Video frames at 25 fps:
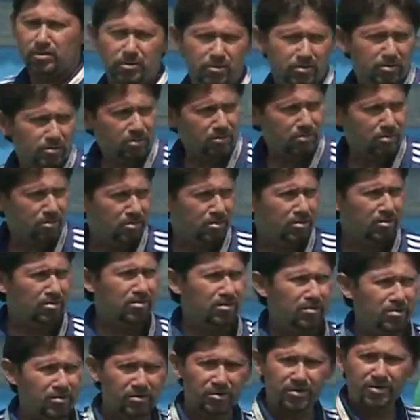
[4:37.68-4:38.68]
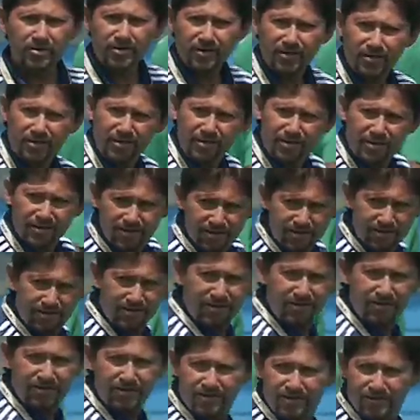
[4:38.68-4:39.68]
traigan a los
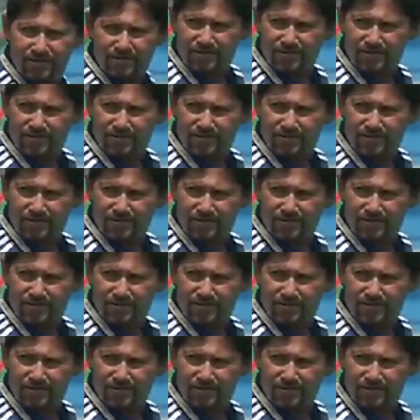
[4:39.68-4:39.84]
atletas, que